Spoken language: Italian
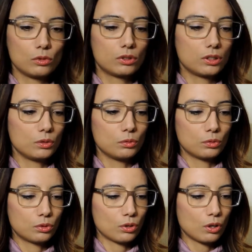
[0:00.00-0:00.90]

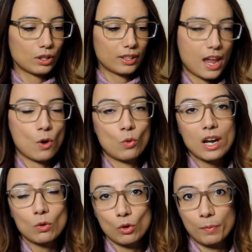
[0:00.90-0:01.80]
multiuso, è
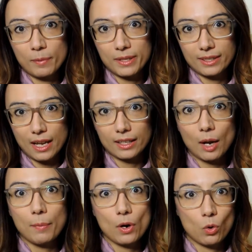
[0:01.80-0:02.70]
uguale a quello per
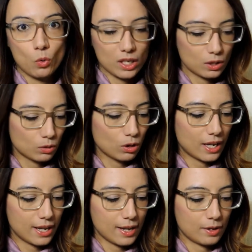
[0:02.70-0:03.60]
bistecca, però
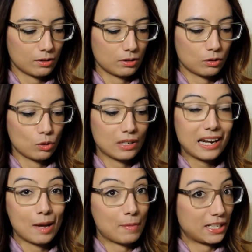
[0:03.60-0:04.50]
questo è eh, con
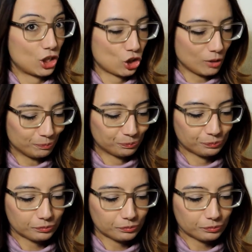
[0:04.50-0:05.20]
la lama liscia.